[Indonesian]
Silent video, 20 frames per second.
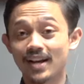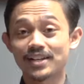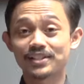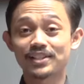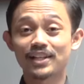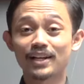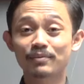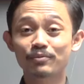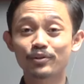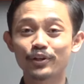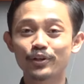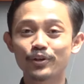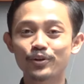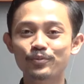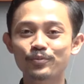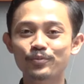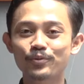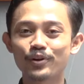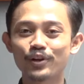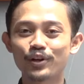
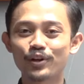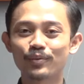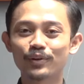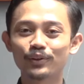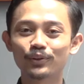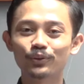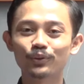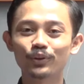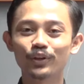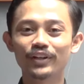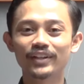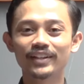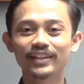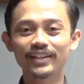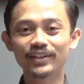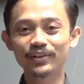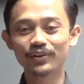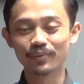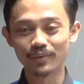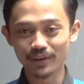Assalamualaikum
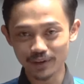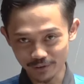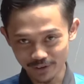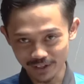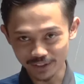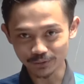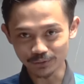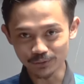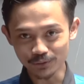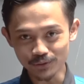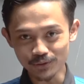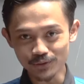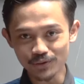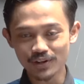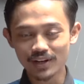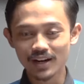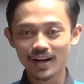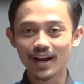warahmatullahi wabarakatuh